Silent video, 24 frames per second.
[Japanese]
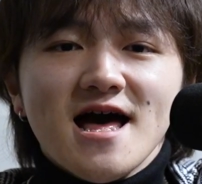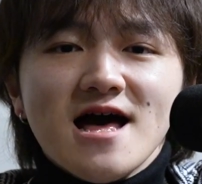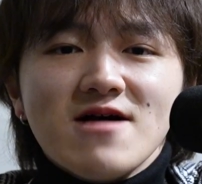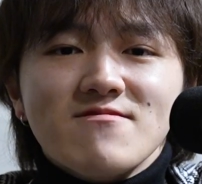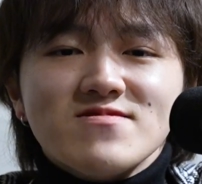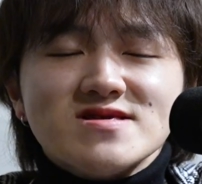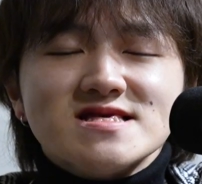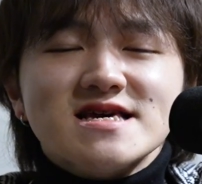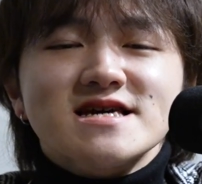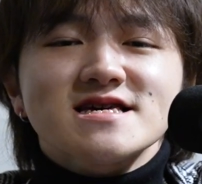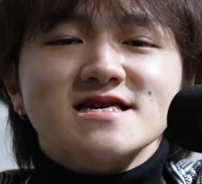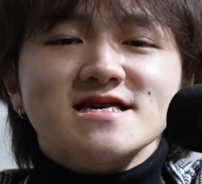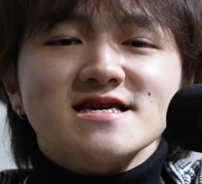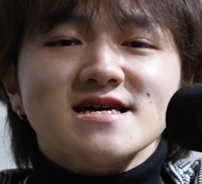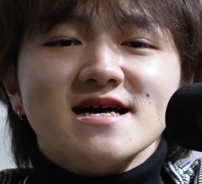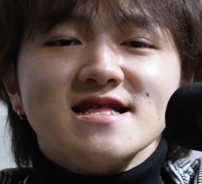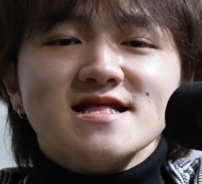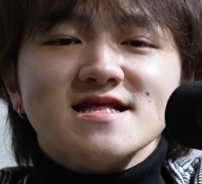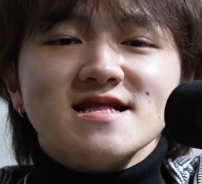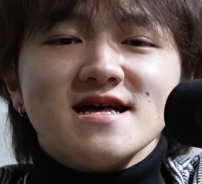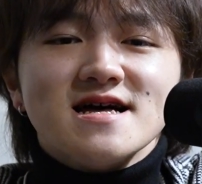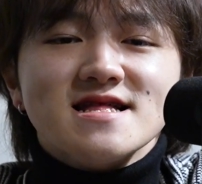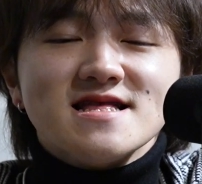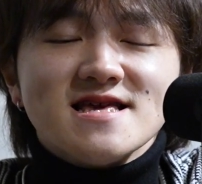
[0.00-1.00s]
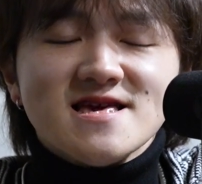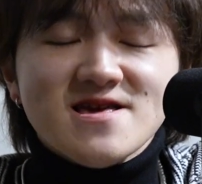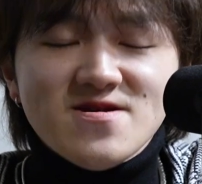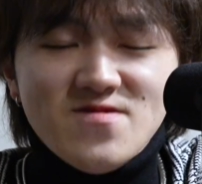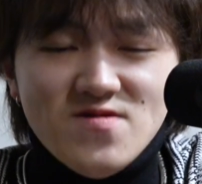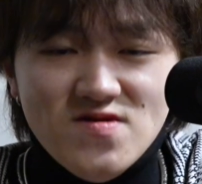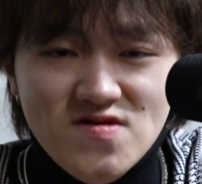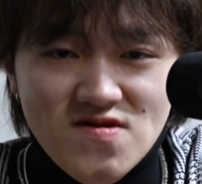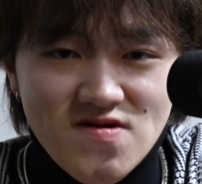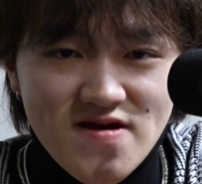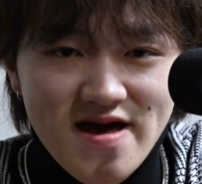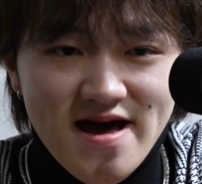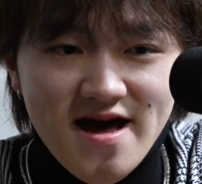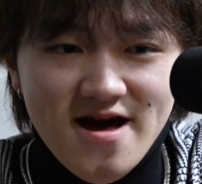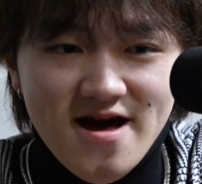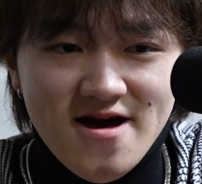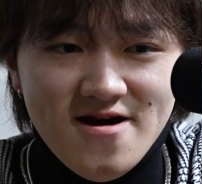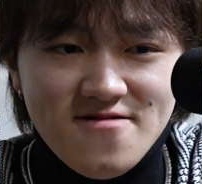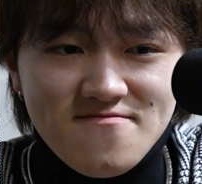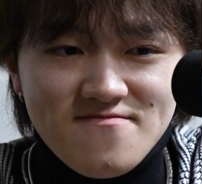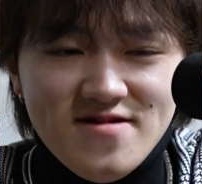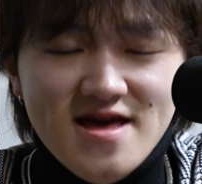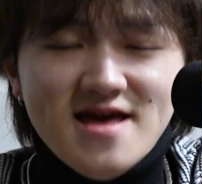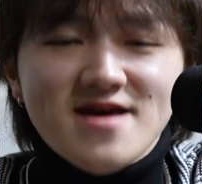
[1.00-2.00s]
まあ、最近あった出来事や、
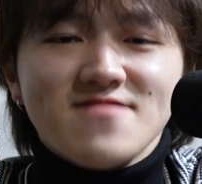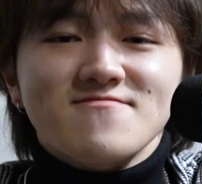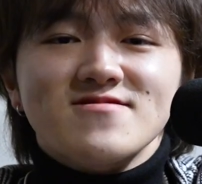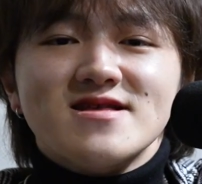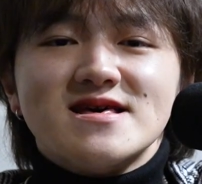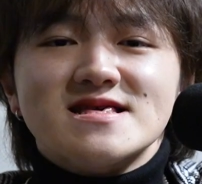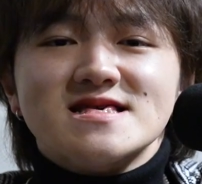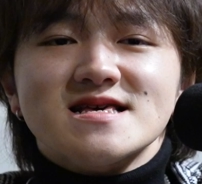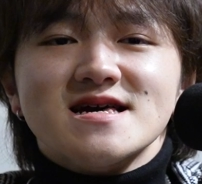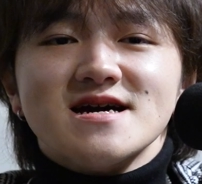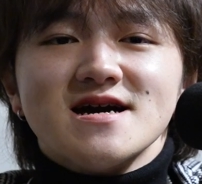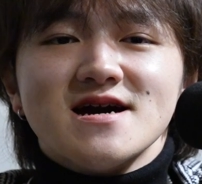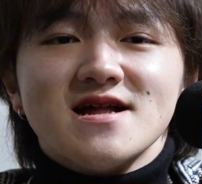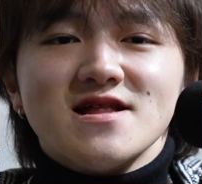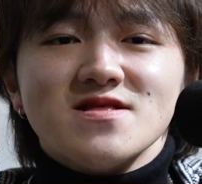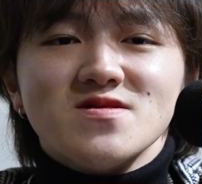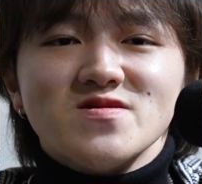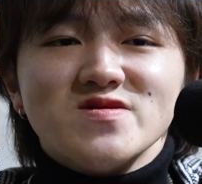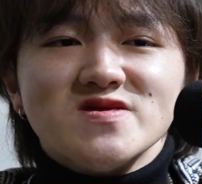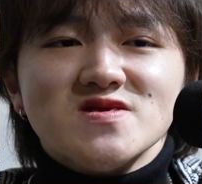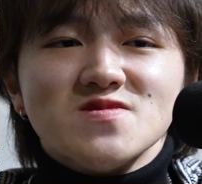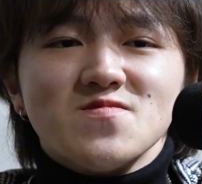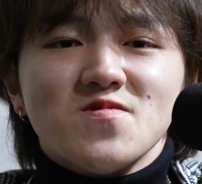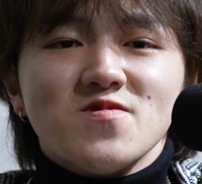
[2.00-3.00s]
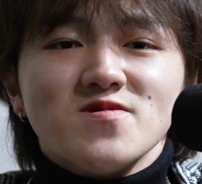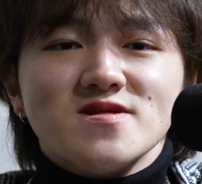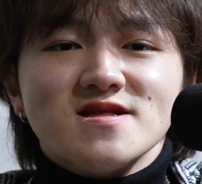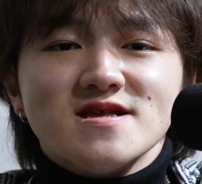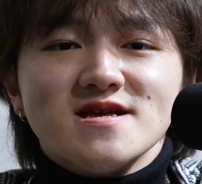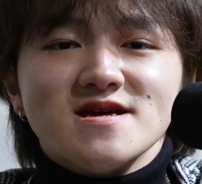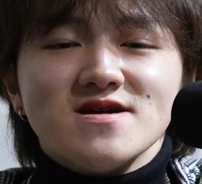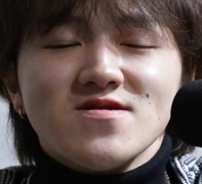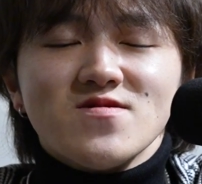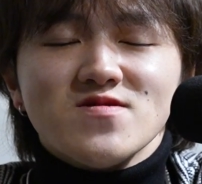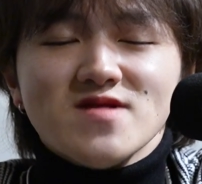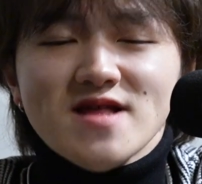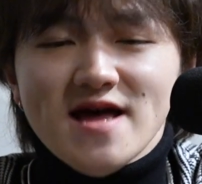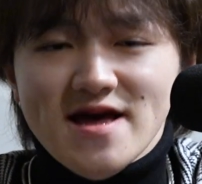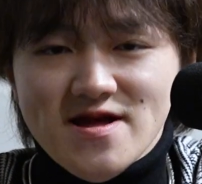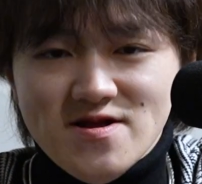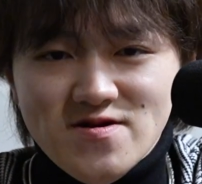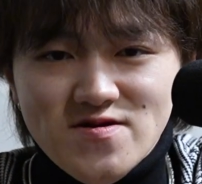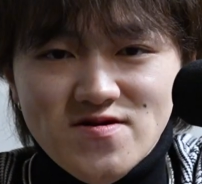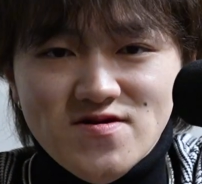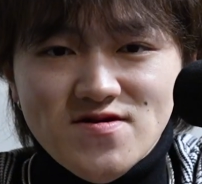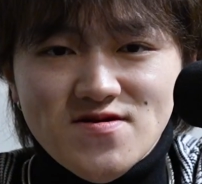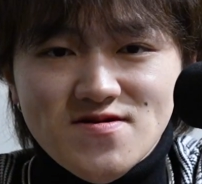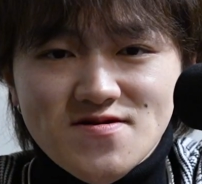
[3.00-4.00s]
えー、皆さんからの質問に答え
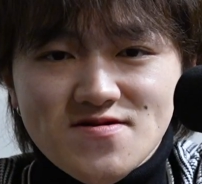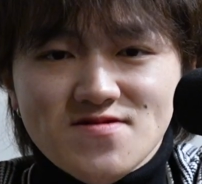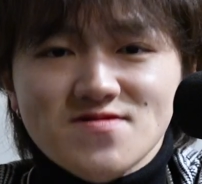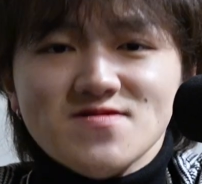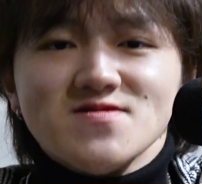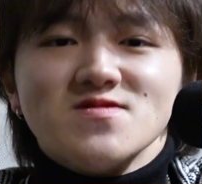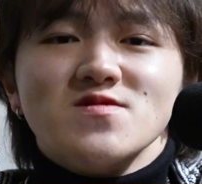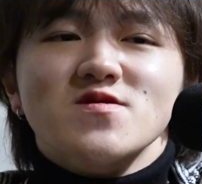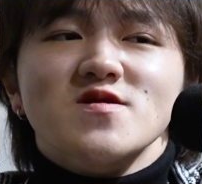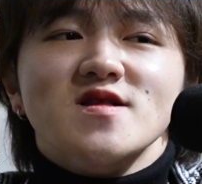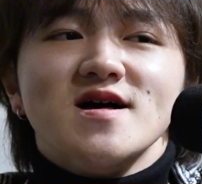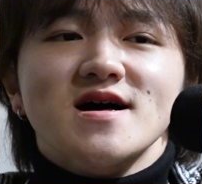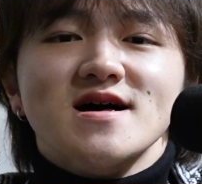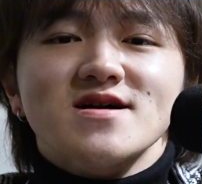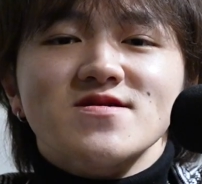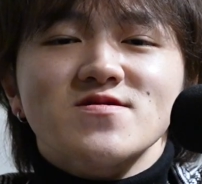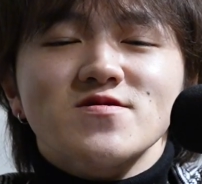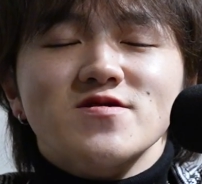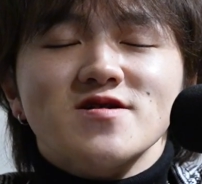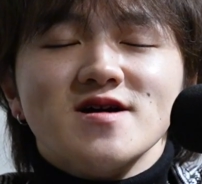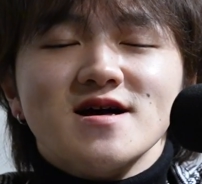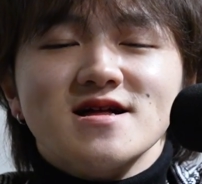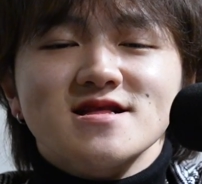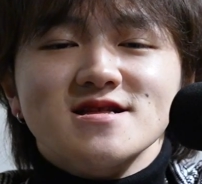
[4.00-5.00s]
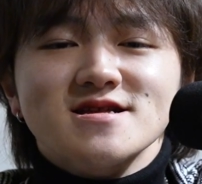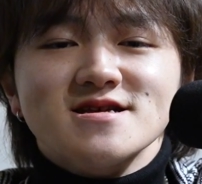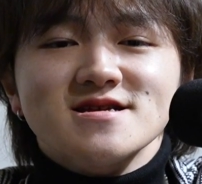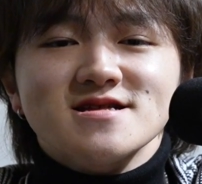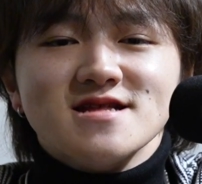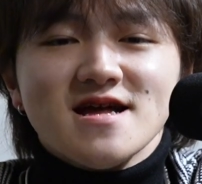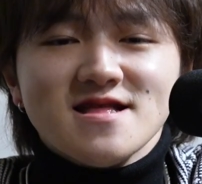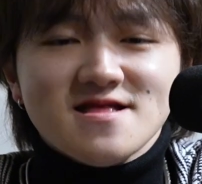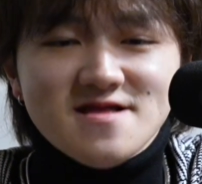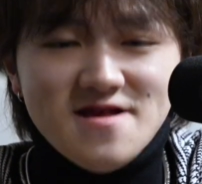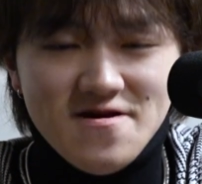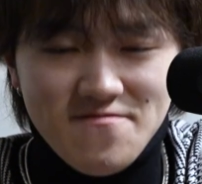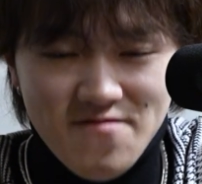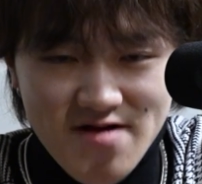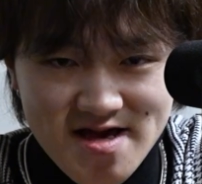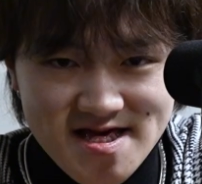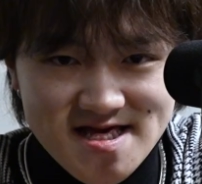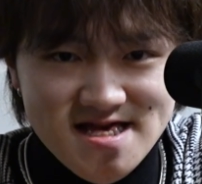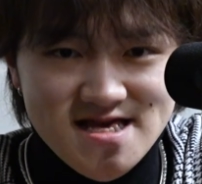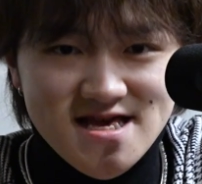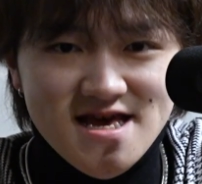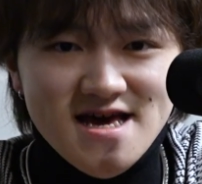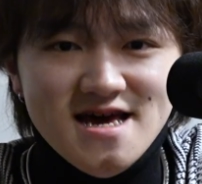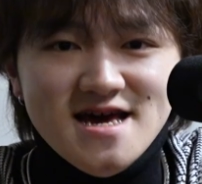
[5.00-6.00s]
る、えー、そんな空間になっていま
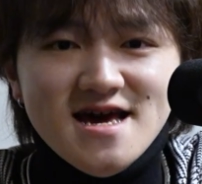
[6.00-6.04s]
す